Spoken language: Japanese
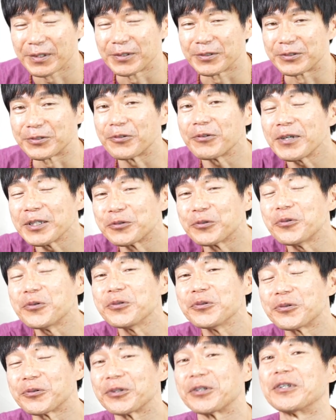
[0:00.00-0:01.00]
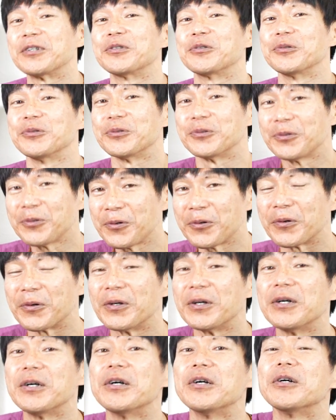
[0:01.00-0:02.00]
それはどういう時かというと、
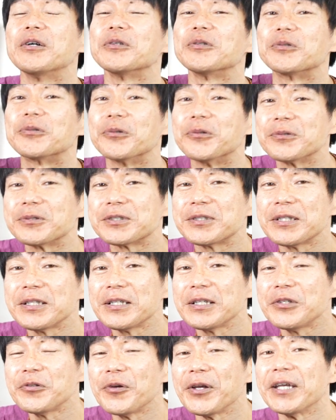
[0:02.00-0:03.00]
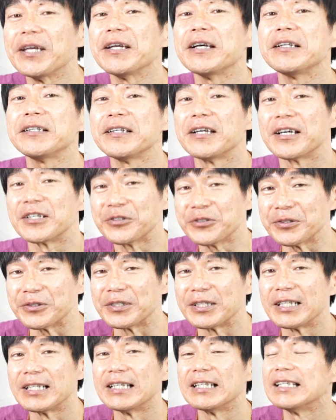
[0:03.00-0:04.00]
土星の部屋である
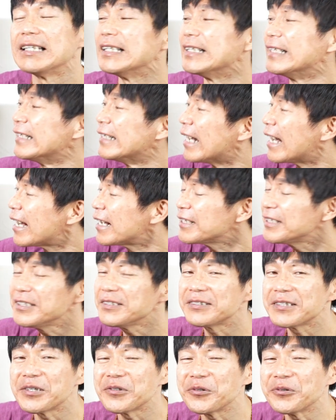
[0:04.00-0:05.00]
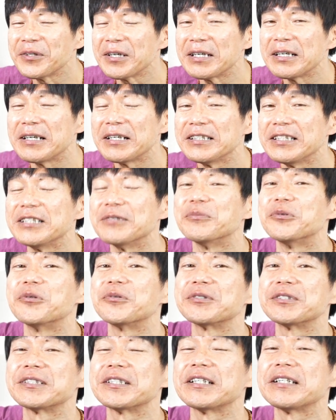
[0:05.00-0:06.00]
ヤギ座の中に
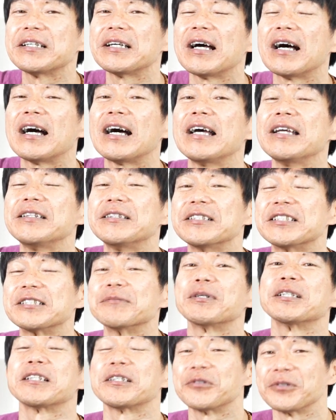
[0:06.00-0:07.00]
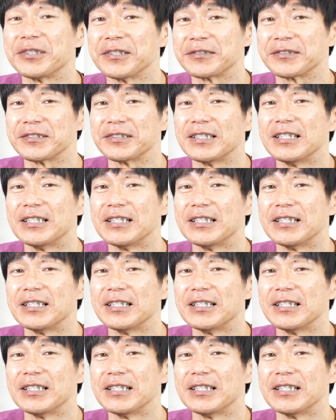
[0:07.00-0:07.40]
木星が入ってしまった時です。